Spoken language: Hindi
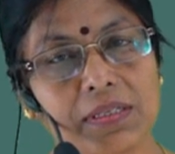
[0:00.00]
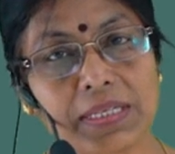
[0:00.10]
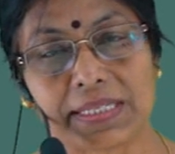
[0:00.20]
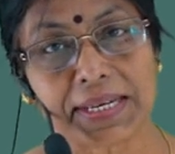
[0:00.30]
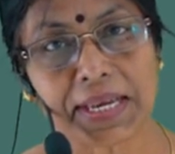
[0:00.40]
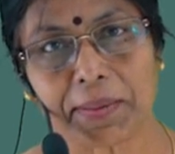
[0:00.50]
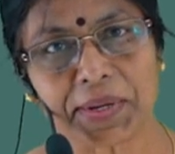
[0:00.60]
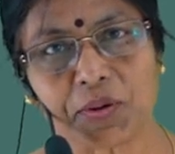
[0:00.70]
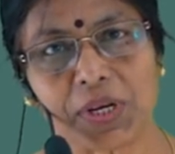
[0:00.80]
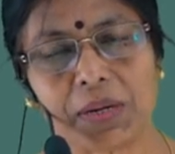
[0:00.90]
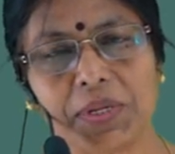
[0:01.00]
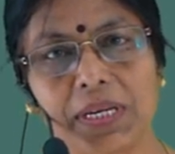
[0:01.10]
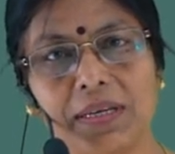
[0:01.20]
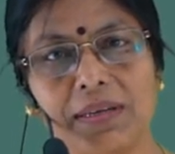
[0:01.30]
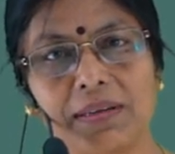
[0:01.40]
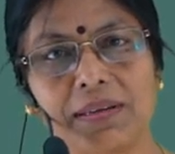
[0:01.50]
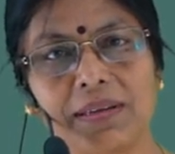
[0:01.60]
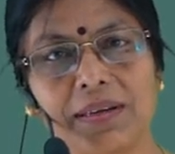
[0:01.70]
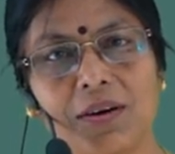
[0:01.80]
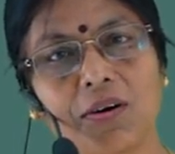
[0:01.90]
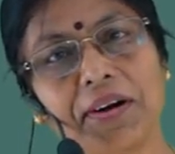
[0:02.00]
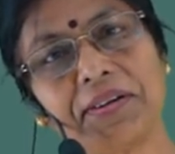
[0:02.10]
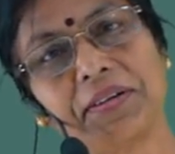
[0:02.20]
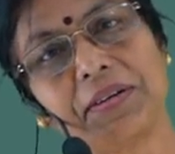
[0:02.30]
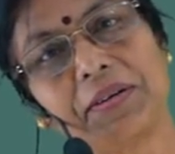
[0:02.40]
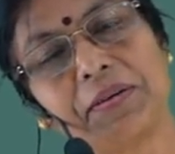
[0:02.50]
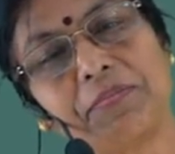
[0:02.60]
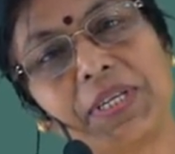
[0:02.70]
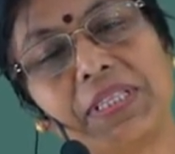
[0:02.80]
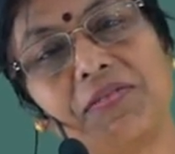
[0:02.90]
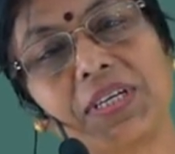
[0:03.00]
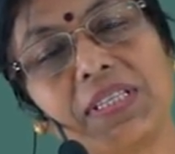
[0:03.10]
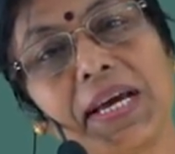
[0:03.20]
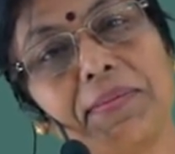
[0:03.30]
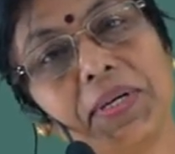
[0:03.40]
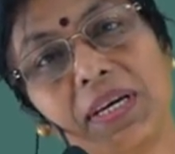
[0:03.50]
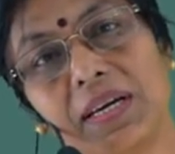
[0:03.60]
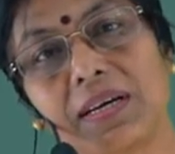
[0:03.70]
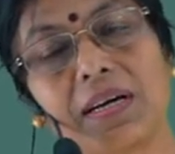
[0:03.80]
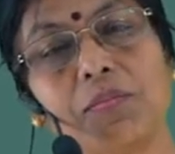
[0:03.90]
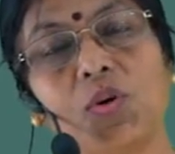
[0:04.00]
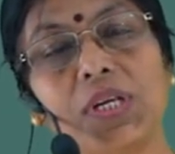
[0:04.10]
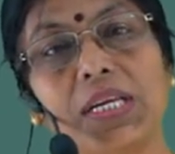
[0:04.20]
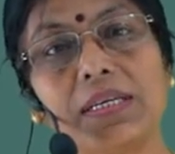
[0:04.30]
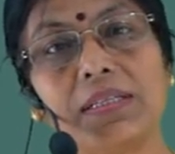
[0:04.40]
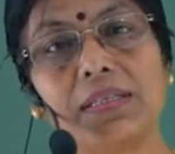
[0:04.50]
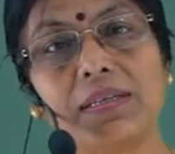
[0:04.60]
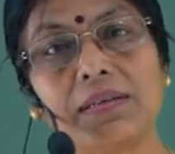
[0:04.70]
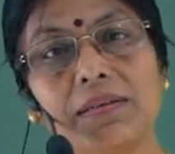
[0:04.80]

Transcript: जनसंख्या में कोई कमी नहीं और प्रति व्यक्ति आय भी कम होने लगी थी